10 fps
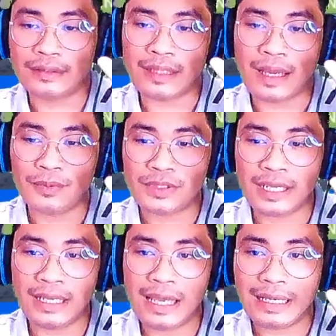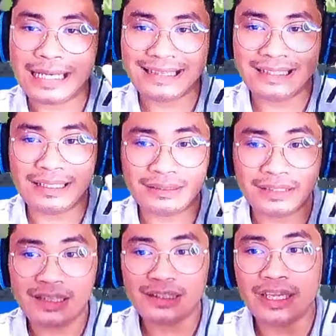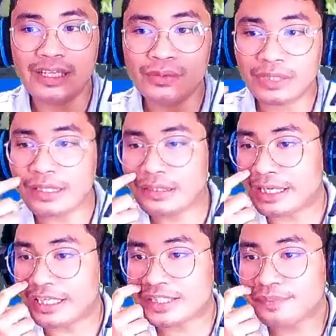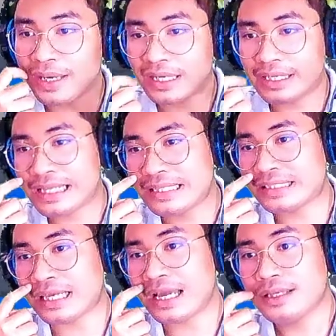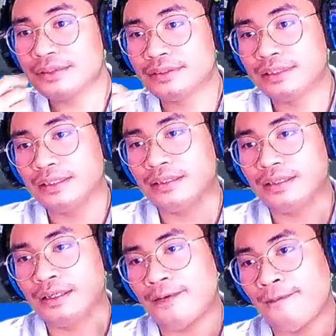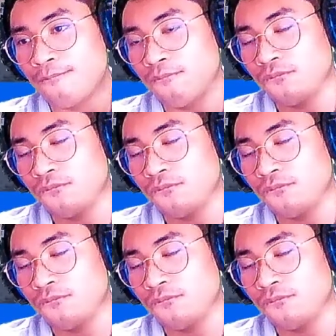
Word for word: Tapos, kailangan natin ng 10K. Yung 10K is para yan sa um,